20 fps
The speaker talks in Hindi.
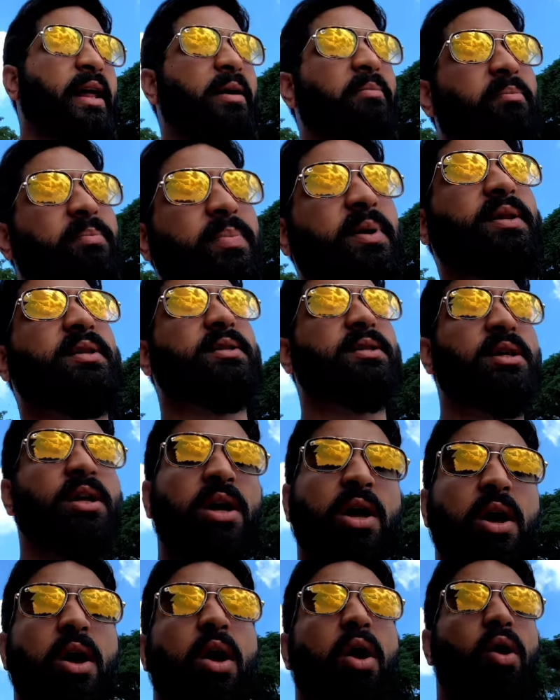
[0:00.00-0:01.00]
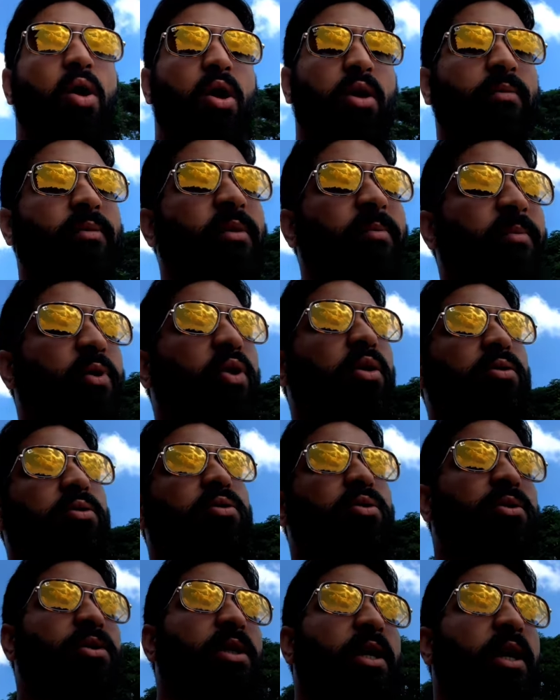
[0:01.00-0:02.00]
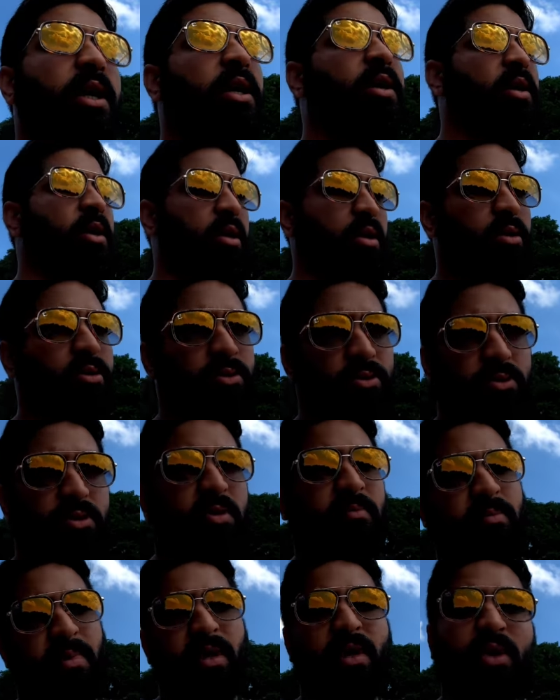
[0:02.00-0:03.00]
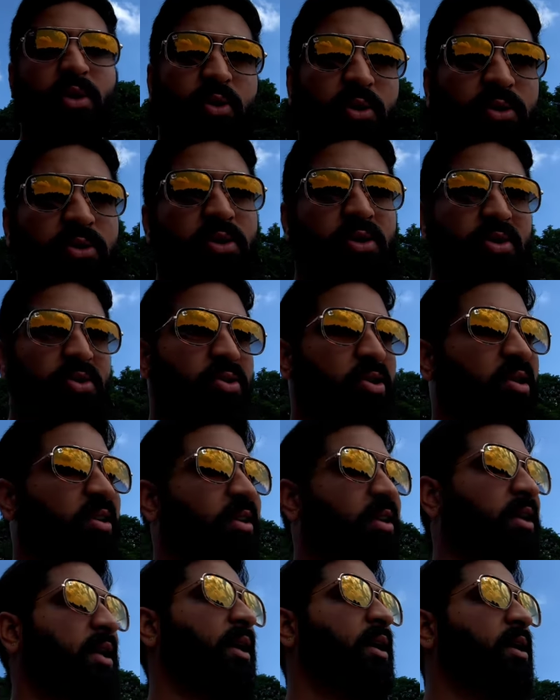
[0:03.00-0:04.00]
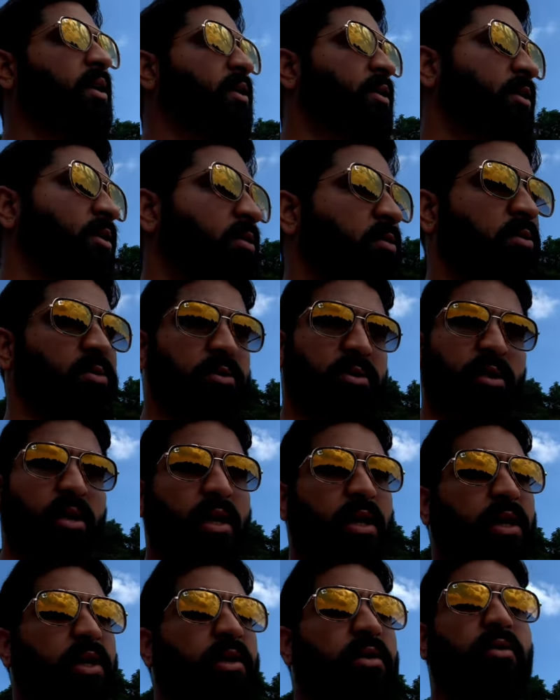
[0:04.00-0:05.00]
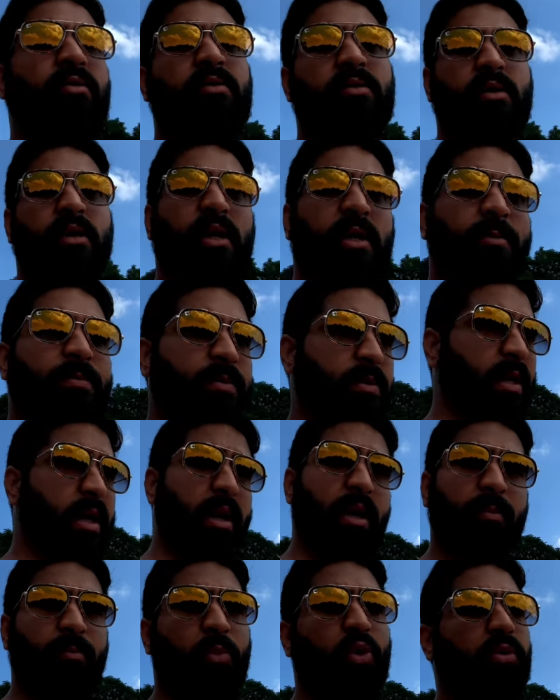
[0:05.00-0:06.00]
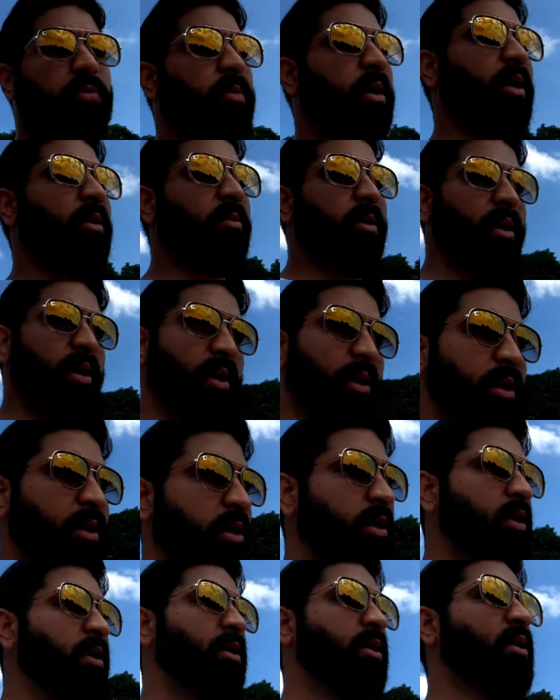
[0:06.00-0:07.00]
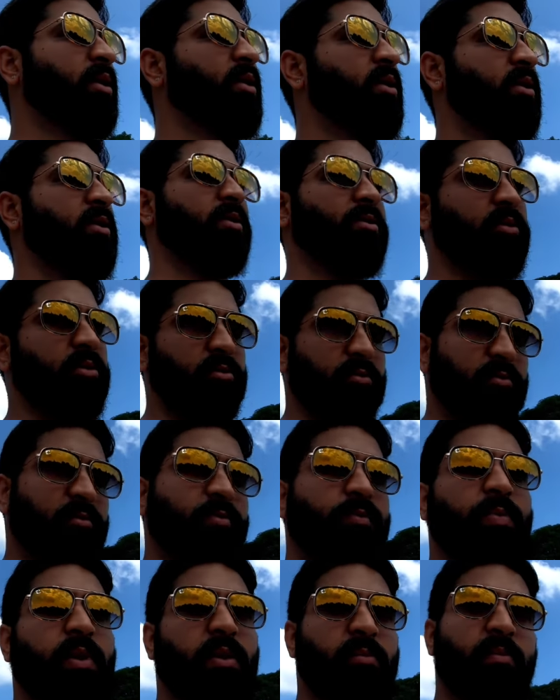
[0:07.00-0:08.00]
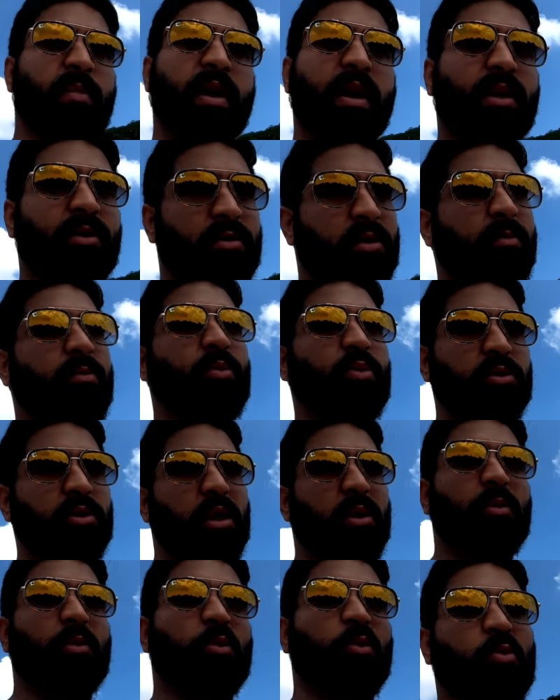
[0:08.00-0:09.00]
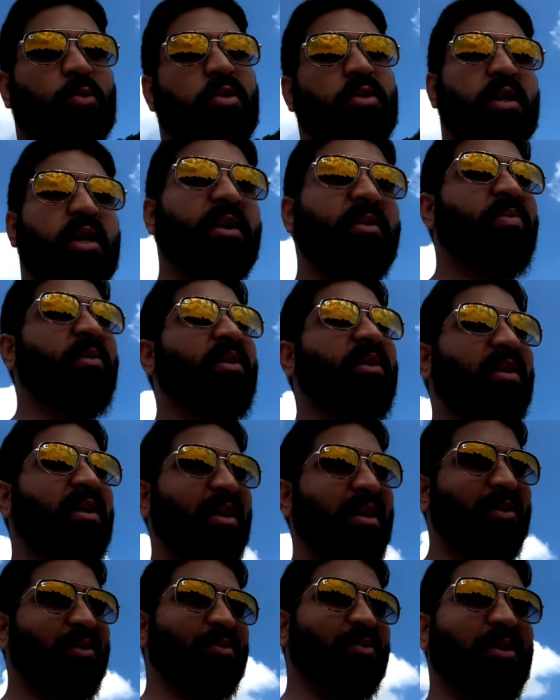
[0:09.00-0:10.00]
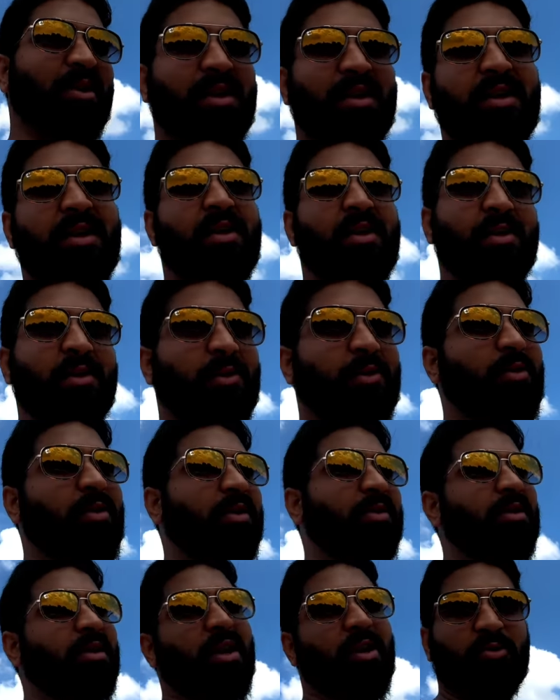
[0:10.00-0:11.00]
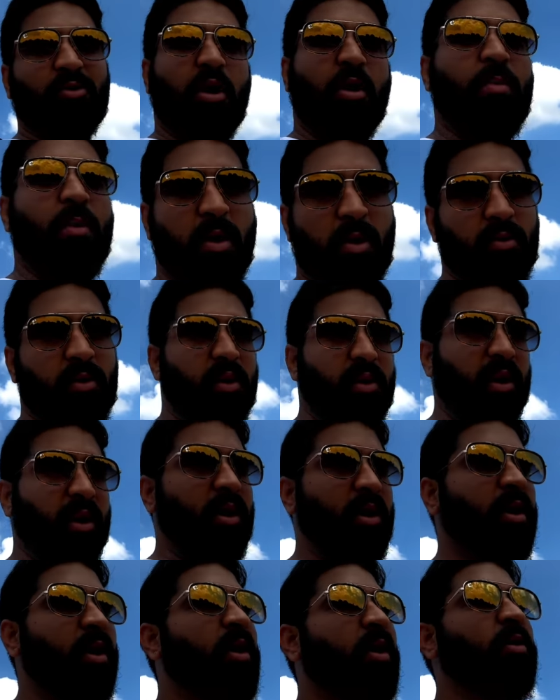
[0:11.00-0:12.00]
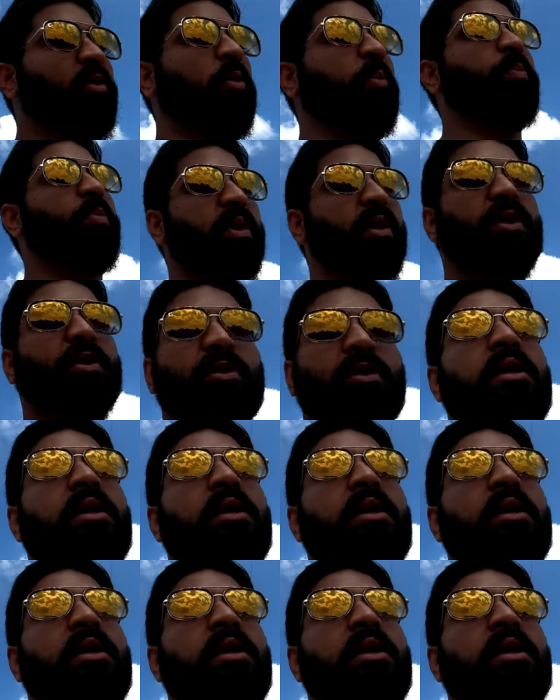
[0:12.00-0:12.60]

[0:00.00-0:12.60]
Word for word: टेम्पल्स और भी बहुत कुछ है जो कि मैंने खुद तो इन्जॉय किया उसके क्लिप्स हैं बहुत बड़े बड़े हैं फिर मैं ये सब कुछ आप लोगों को यहीं पे दिखा दूंगा तो खजुराहो तो आप आओगे ही नहीं तो प्लीज़